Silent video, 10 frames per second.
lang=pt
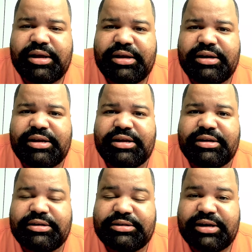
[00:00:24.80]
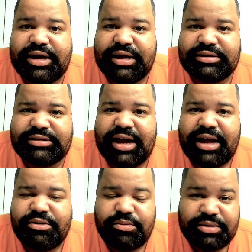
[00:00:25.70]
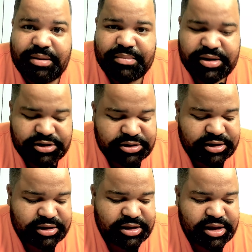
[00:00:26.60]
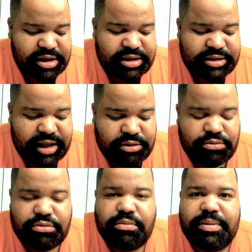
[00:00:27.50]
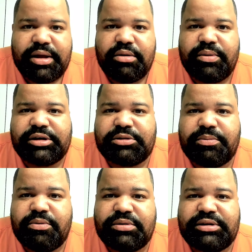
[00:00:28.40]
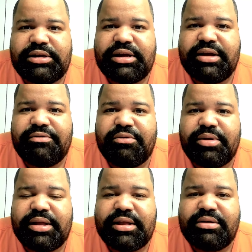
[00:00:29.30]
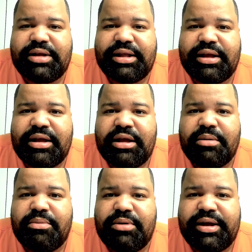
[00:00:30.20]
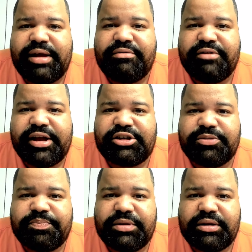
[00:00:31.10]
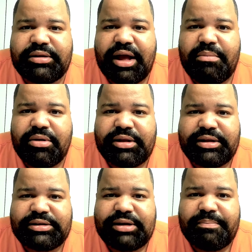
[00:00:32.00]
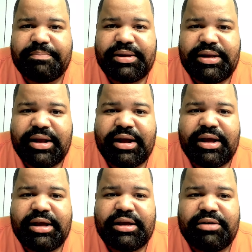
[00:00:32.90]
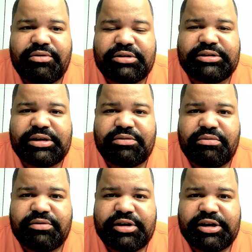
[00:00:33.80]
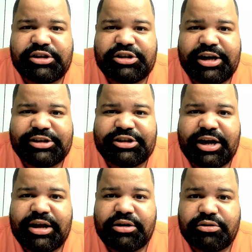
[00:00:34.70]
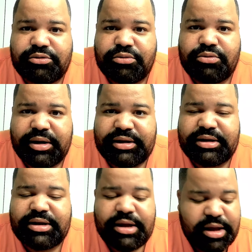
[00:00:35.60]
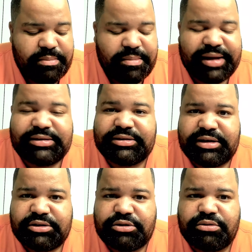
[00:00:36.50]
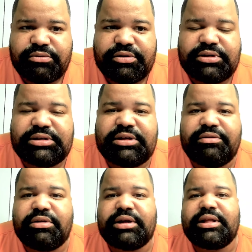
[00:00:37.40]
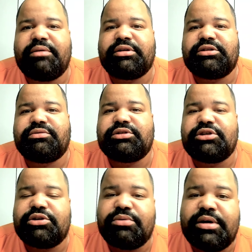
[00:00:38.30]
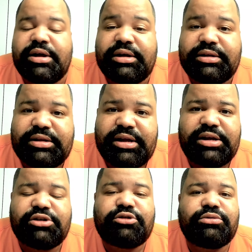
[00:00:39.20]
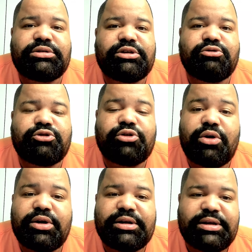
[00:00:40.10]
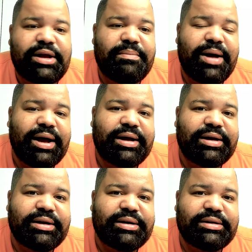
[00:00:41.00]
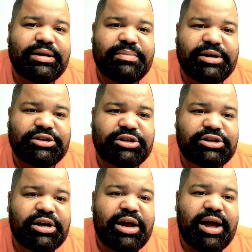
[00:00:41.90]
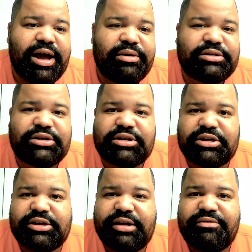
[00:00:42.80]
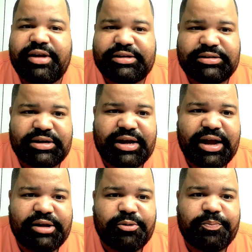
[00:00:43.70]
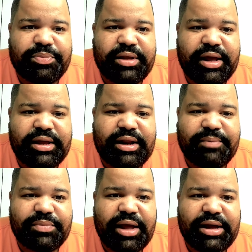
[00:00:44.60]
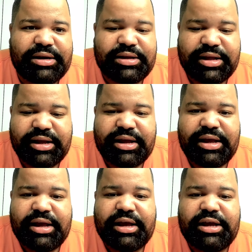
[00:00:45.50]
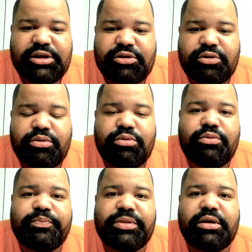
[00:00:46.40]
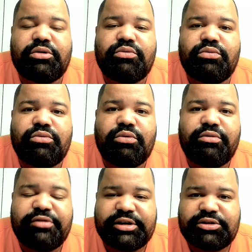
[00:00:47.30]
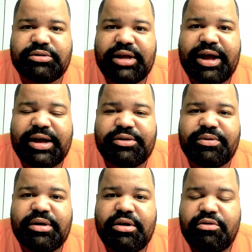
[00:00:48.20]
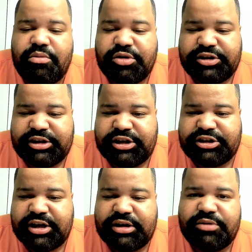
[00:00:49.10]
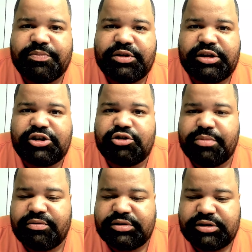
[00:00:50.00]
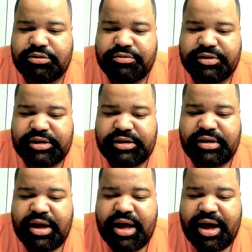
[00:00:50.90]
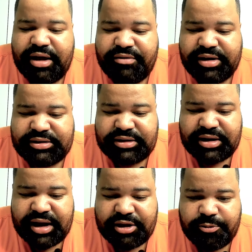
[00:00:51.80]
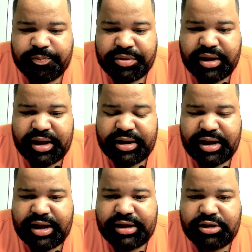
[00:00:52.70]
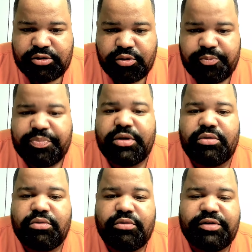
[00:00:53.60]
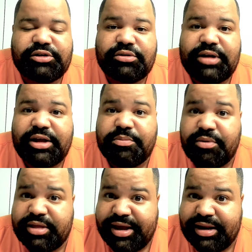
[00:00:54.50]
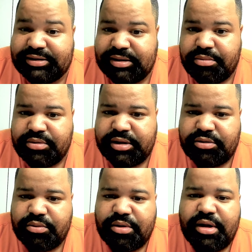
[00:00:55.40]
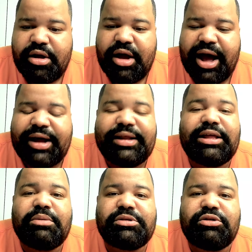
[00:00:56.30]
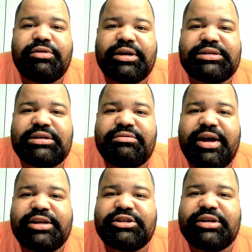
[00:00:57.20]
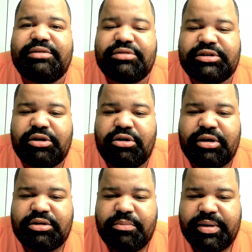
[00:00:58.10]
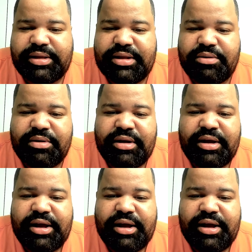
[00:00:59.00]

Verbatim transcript: ele ser casado, na mente dele, tá muito bem com a esposa e ninguém ficou entendendo nada porque a Ivete tá botando essa pilha e vocês vão ver já já tudo aqui. Mas antes de tipo, concluir, se inscreva no canal, ative o sininho, deixe o seu joinha bacana, minha gente. É o seguinte, a Ivete Sangalo, ela ali, né, entrou num confessionário, vou mostrar já já aqui um trechinho para vocês conferirem. A Ivete Sangalo, ela entrou no confessionário, pode que ela sabonetou a galera começou a falar assim, Ivete, quem você coloca no paredão?